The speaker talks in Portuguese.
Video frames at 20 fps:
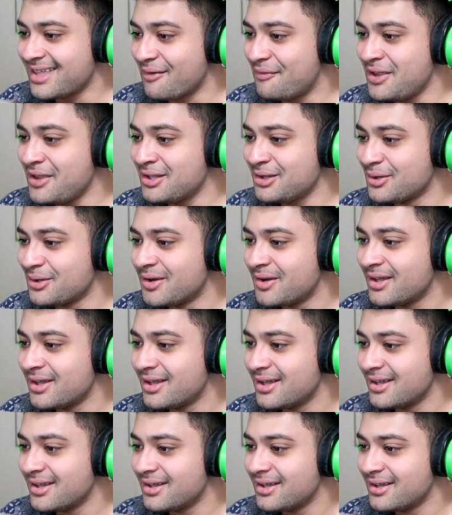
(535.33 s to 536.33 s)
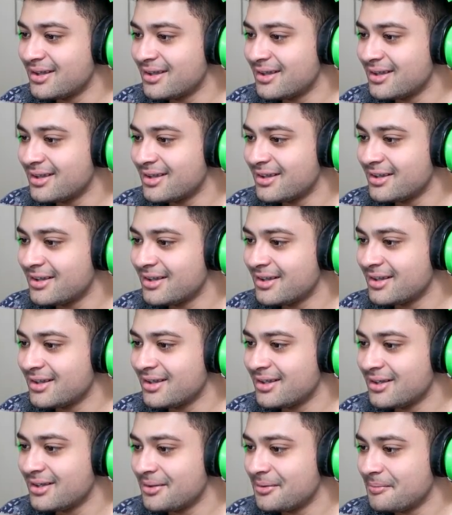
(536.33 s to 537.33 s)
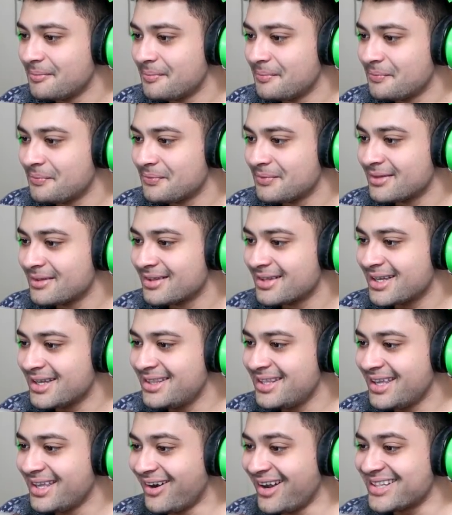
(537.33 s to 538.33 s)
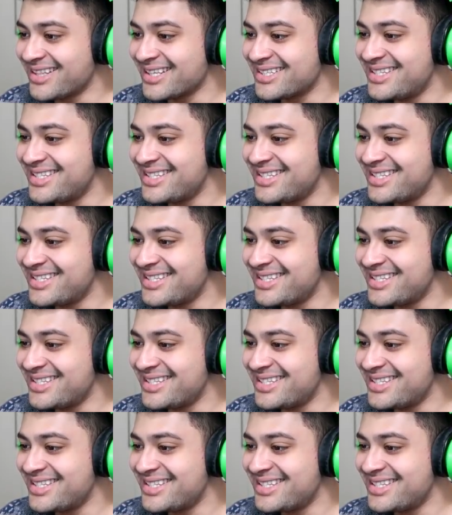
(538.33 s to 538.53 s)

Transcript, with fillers: Tá vindo? Vem cá, meu amigo, vem, vem. Cadê? Olha, ele